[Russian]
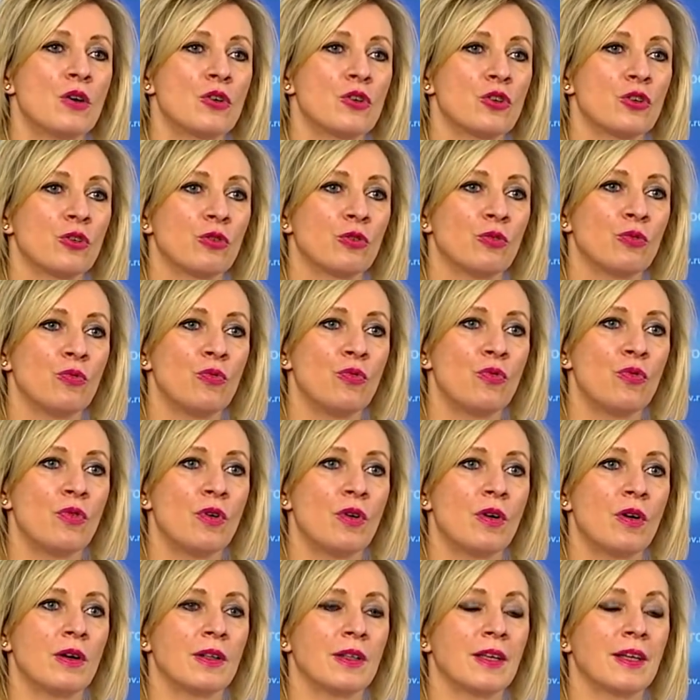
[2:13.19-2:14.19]

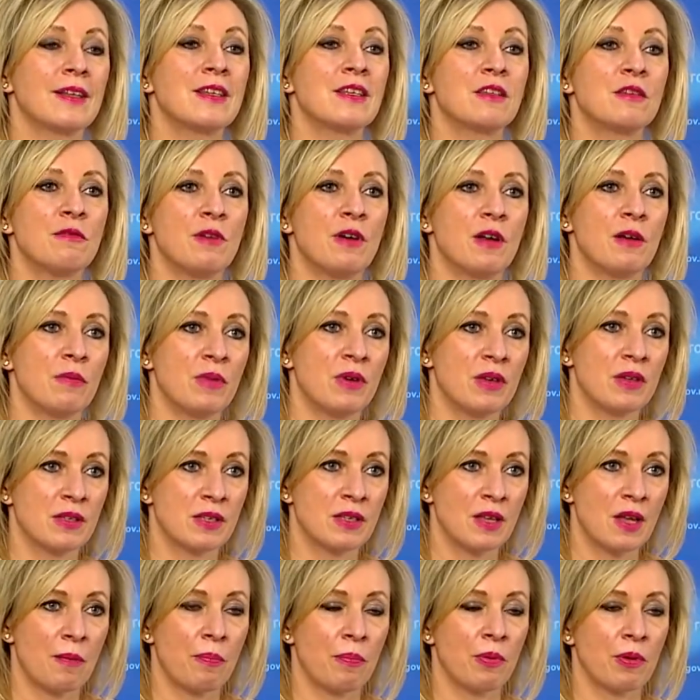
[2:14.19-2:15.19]
что так называемые
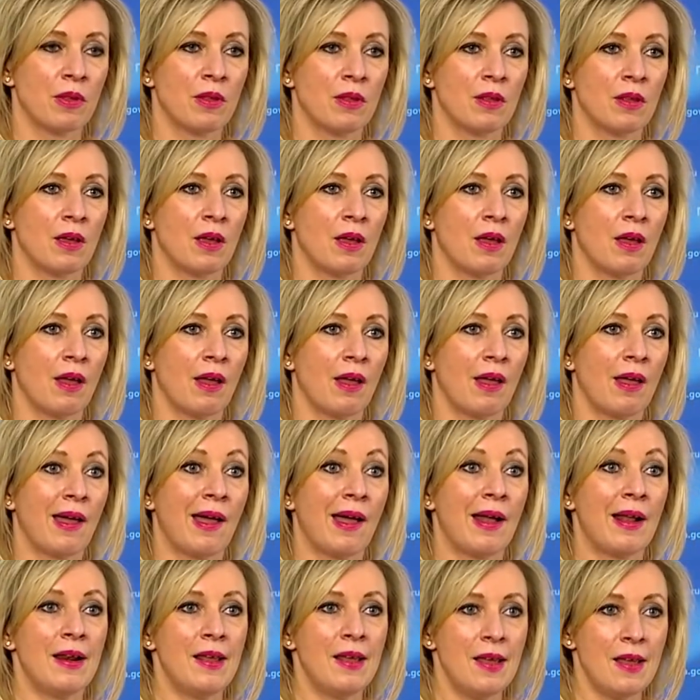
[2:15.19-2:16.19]
западные
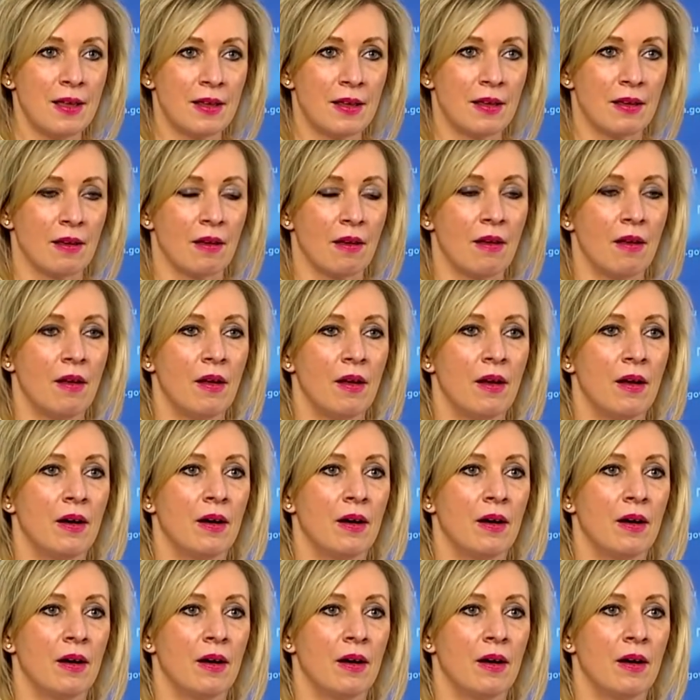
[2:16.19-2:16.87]
коллеги,